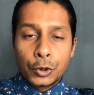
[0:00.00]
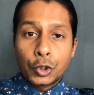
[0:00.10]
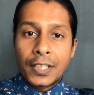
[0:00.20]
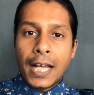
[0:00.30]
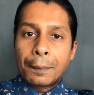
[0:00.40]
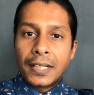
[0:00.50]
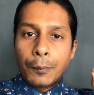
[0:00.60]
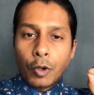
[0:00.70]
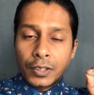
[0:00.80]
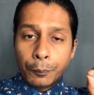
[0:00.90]
जो कि आपके
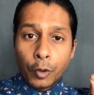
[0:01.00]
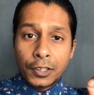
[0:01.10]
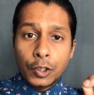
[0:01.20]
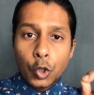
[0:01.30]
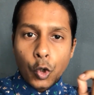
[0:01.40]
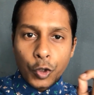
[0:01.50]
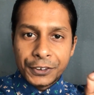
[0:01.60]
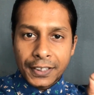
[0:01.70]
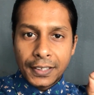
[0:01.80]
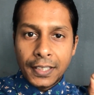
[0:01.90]
लिए बहुत इंपॉर्टेंट हो
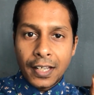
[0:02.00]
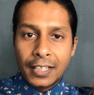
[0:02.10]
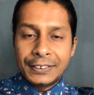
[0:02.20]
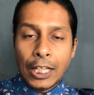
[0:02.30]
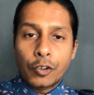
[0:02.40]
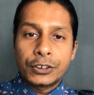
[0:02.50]
सकती है इस चैनल